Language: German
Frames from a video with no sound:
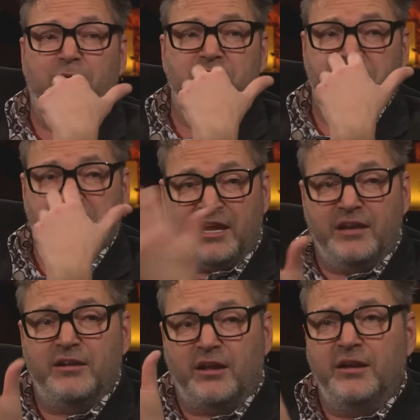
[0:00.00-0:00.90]
bei unseren
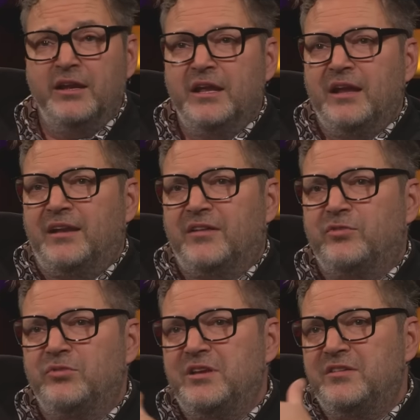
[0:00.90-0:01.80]
Kindern, dass
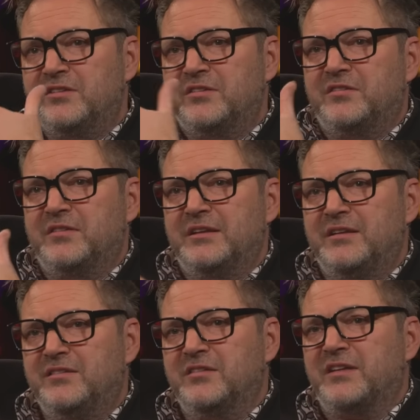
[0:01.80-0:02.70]
so dieses,
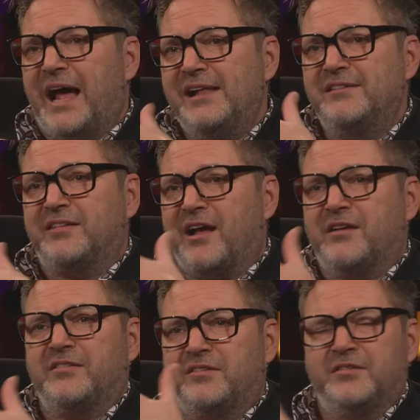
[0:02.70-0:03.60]
dieses
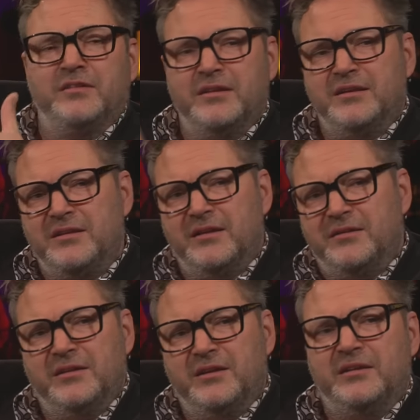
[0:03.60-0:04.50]
Alltags, äh,
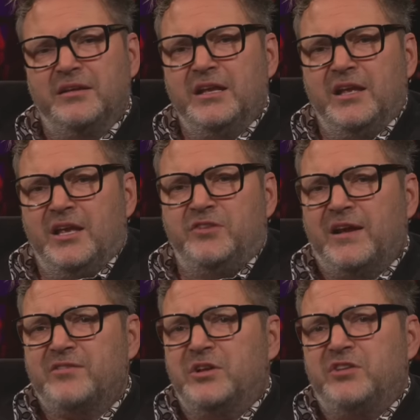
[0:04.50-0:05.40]
ne, ich
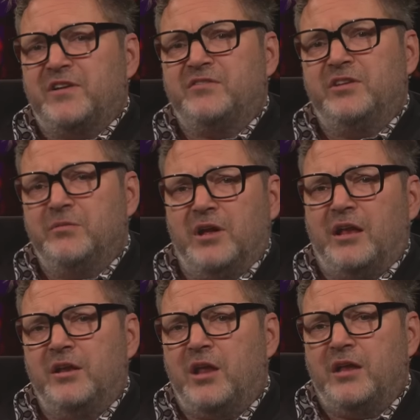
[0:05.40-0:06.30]
weiß auch nicht, was sie
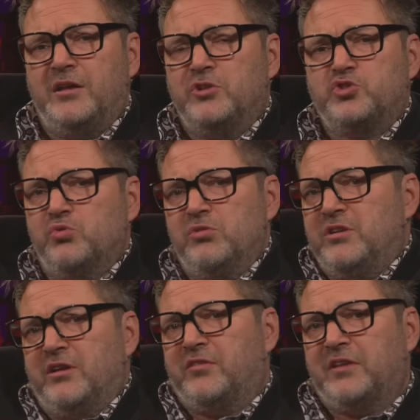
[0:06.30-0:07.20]
an den, an den Schulen
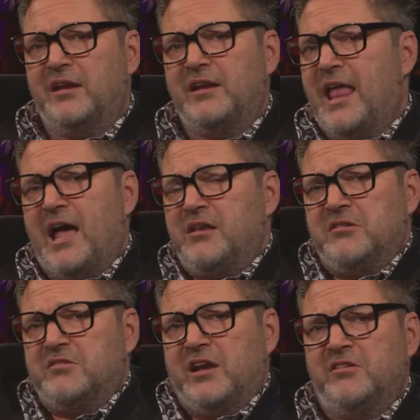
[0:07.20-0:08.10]
jetzt dann
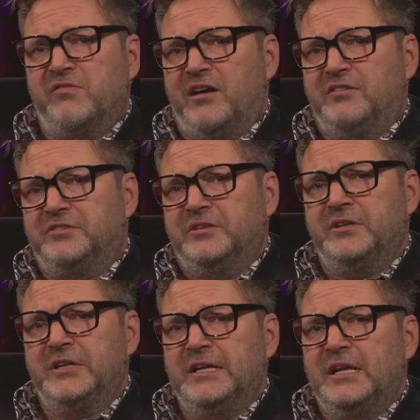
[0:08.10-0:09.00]
lernen teilweise,
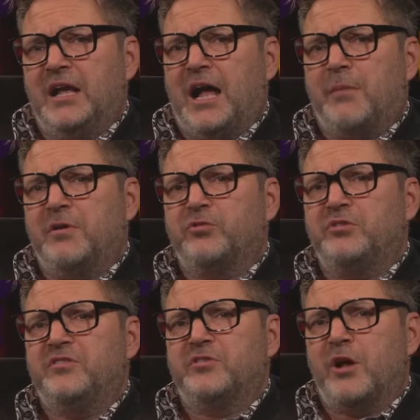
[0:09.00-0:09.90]
aber so
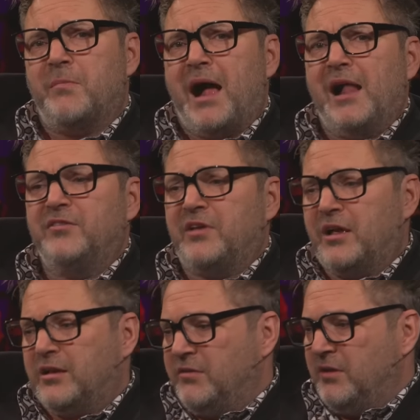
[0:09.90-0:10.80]
diese normalen
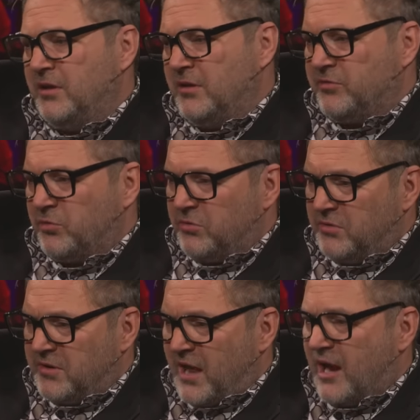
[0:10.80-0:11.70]
Sachen, äh,
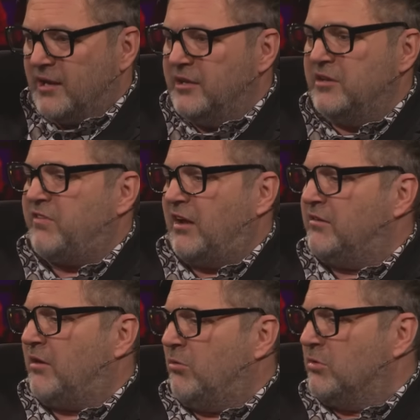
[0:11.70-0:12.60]
so Nagel in die
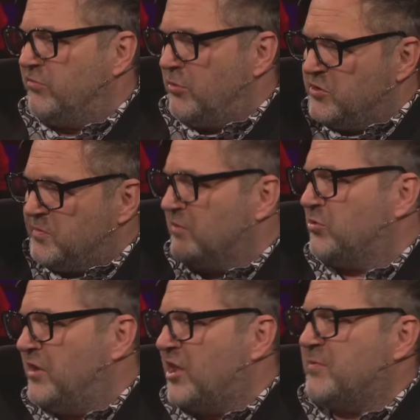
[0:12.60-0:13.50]
Wand hauen, wo mich mein
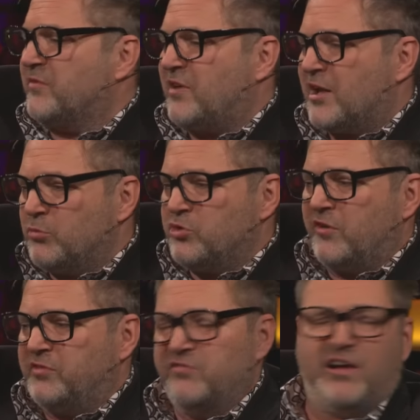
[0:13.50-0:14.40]
Sohn erstmal fragt, muss ich
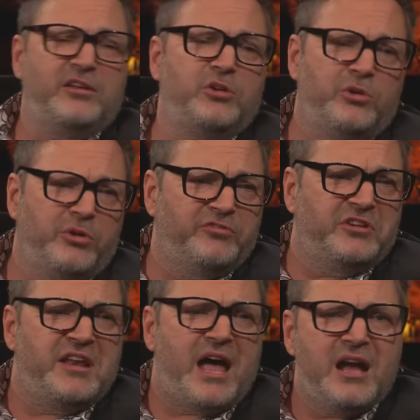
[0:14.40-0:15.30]
auf die Wand hauen oder auf
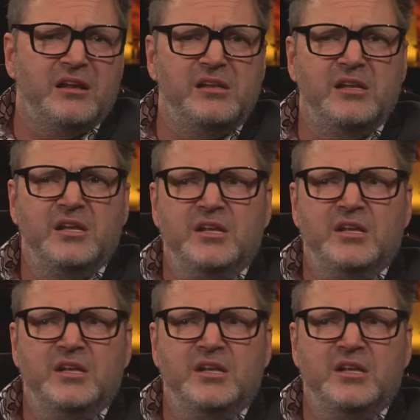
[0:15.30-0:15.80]
den Nagel?